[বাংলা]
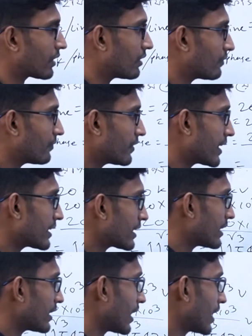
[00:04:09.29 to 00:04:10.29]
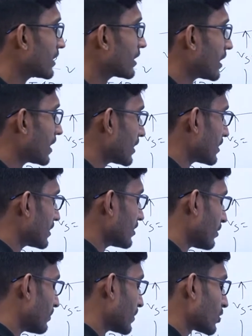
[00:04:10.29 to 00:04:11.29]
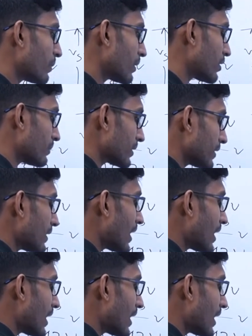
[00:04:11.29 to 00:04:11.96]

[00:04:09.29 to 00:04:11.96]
ফেজ আর লাইন কারেন্ট কি হবে সমান হবে তাহলে